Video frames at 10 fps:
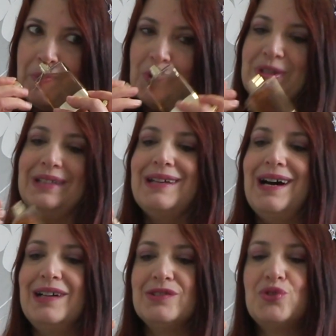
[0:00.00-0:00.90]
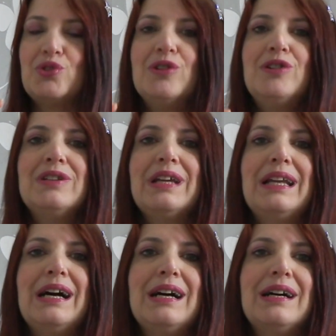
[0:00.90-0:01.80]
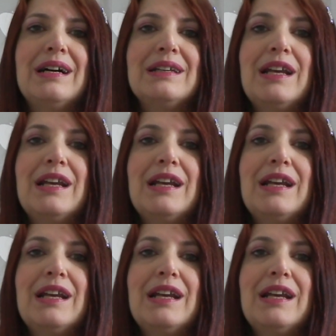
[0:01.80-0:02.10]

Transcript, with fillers: più di tanto nella,